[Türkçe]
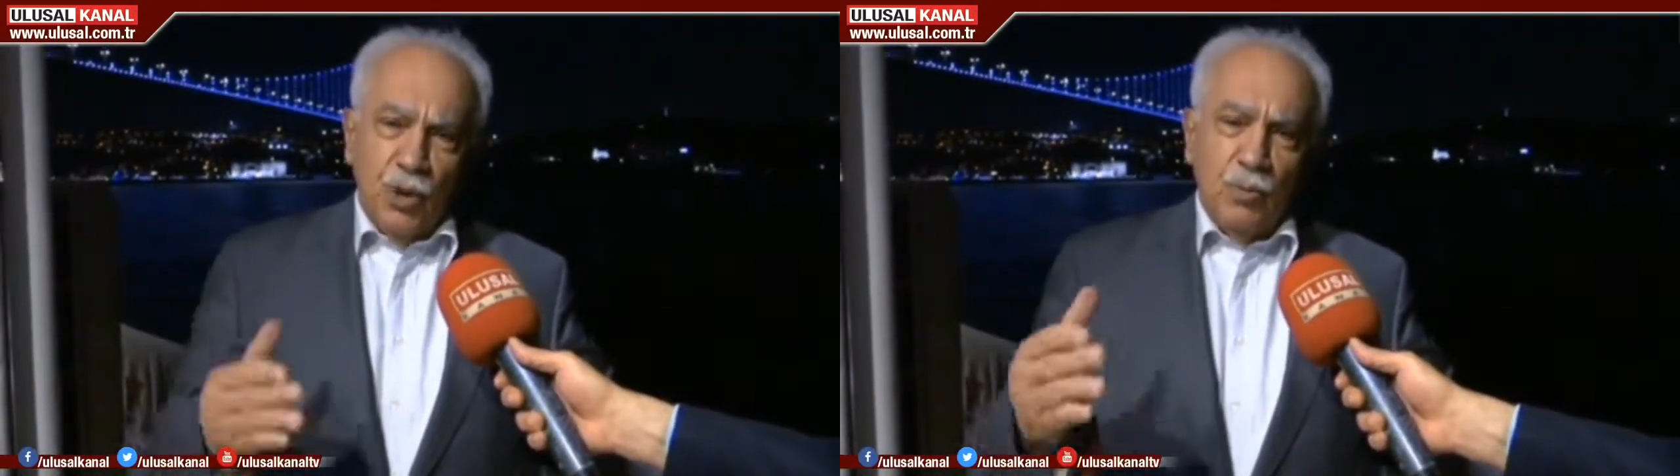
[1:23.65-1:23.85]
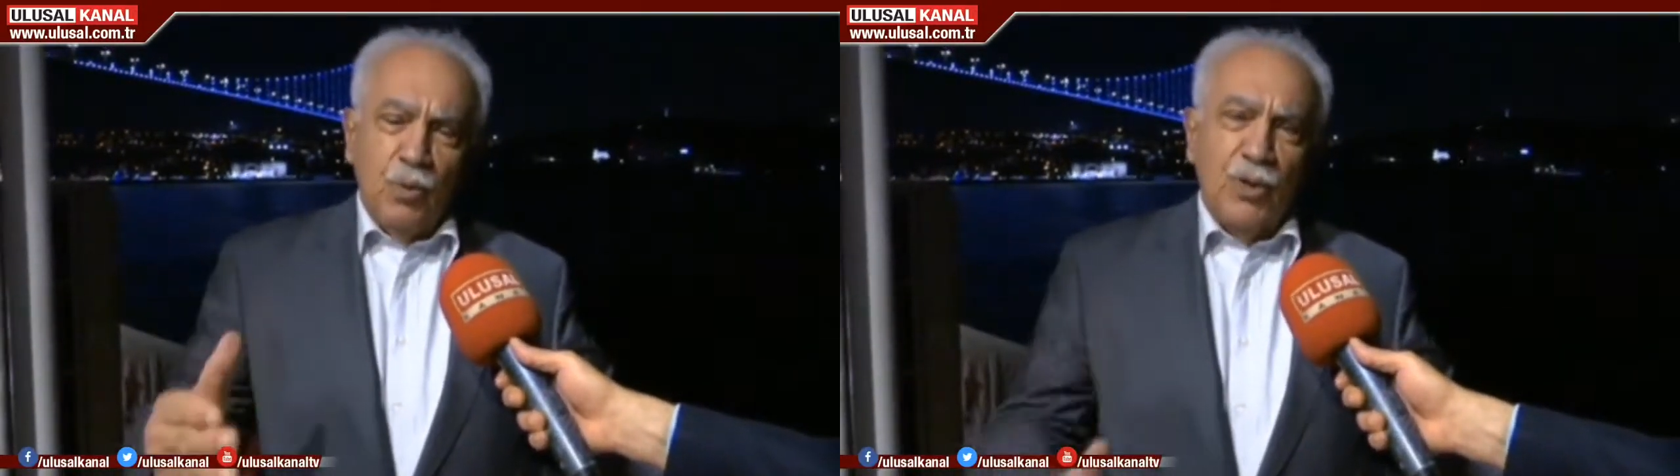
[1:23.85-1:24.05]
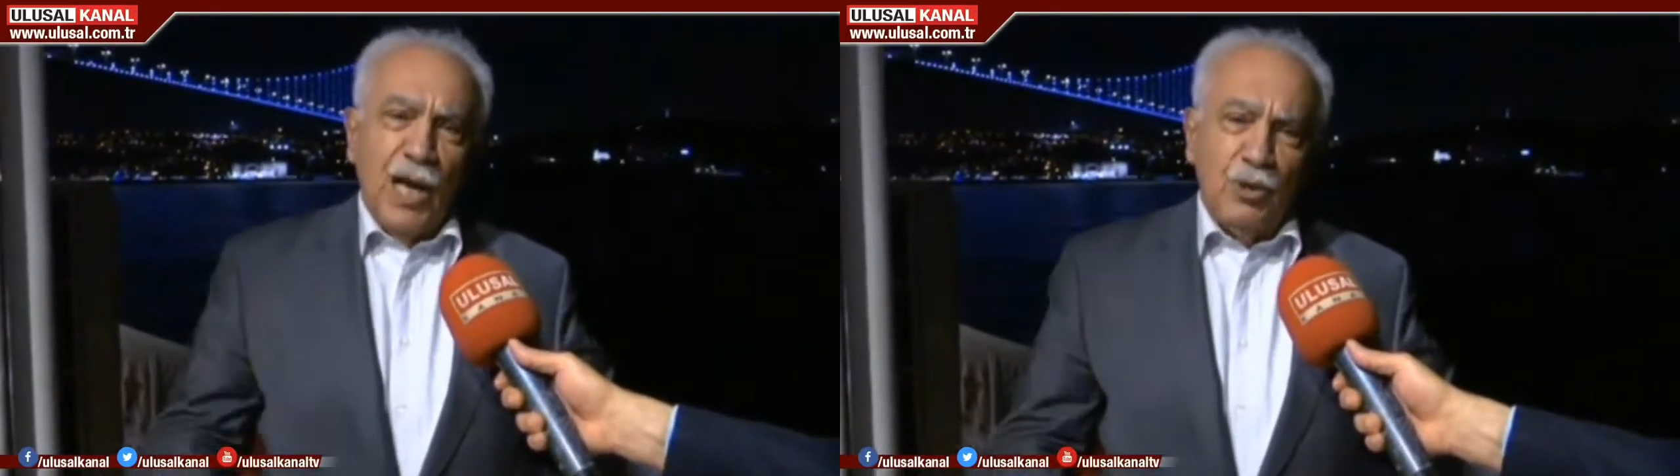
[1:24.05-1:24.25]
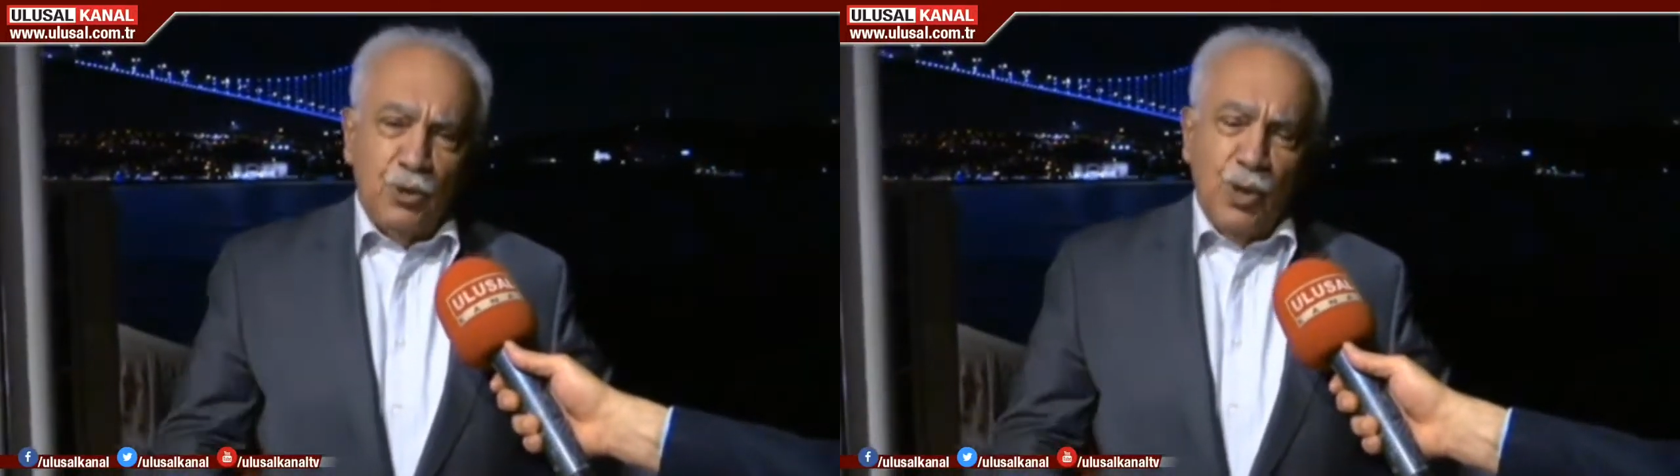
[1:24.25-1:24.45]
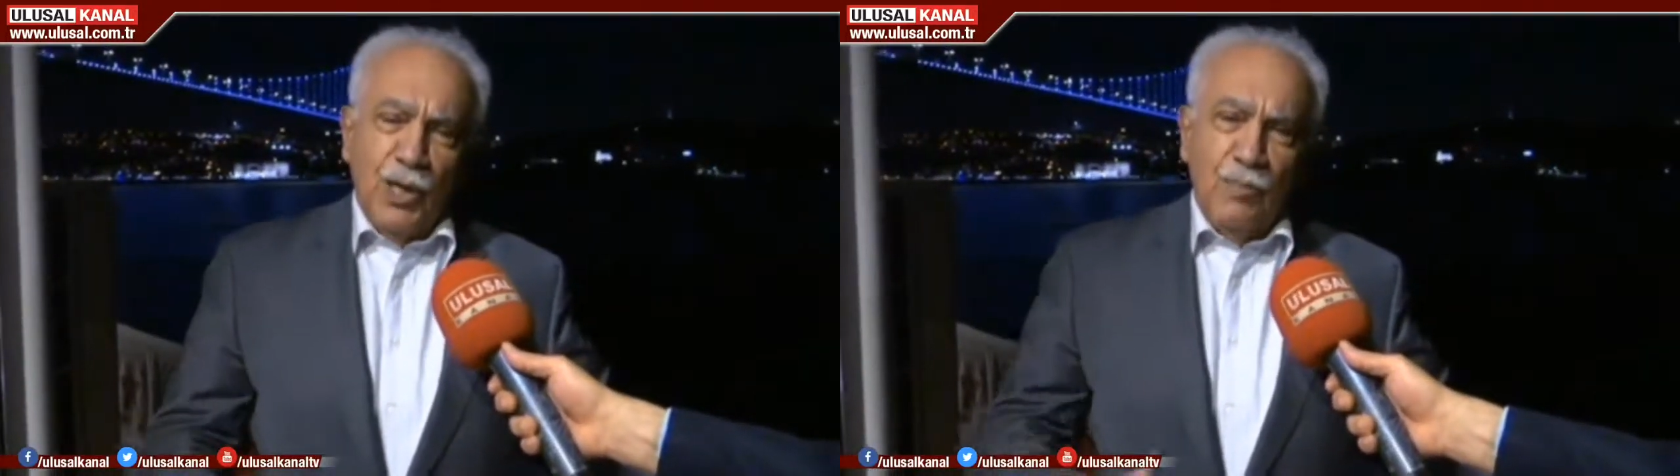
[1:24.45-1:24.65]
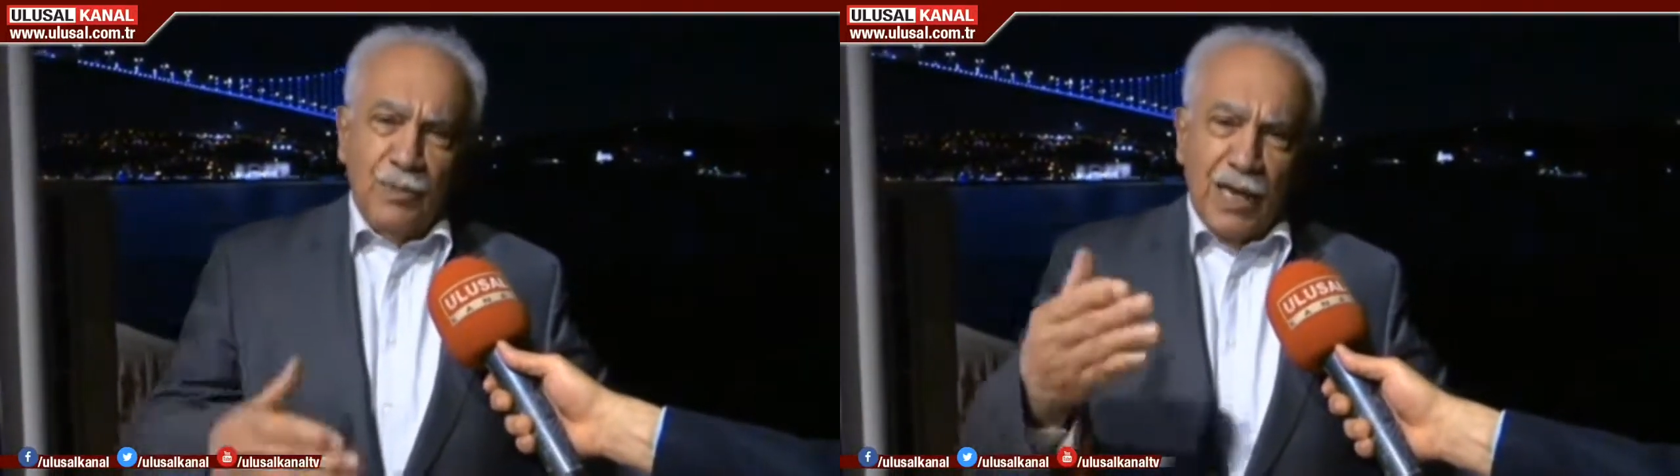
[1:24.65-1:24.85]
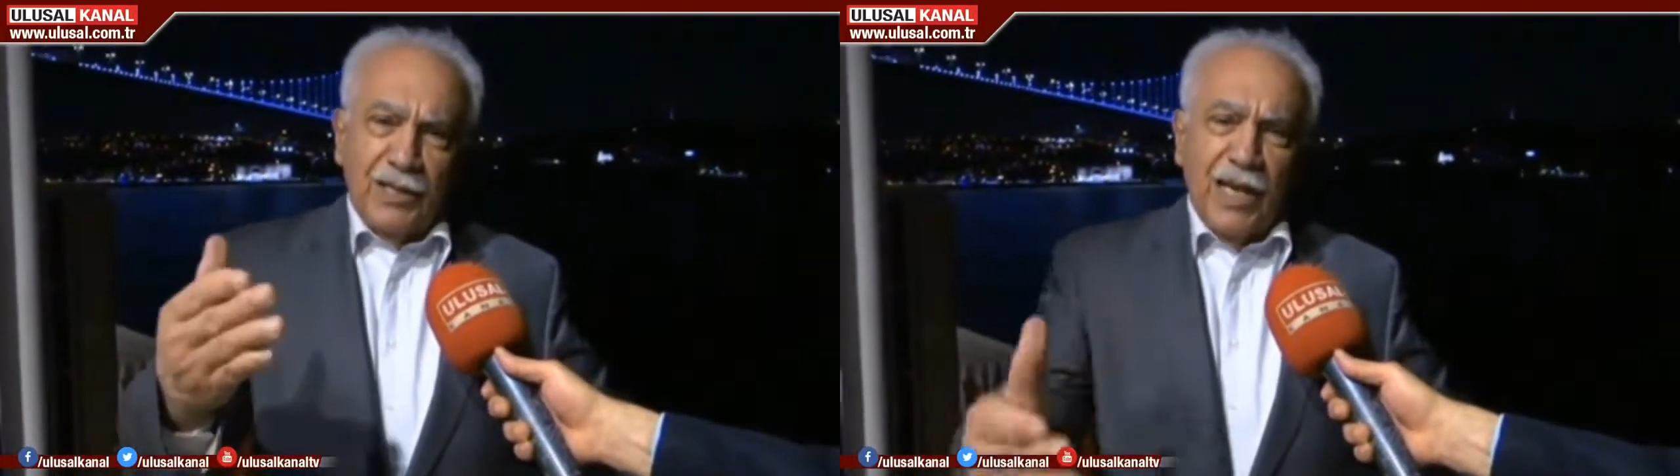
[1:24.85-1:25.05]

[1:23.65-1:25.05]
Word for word: Perinçek yayınladığı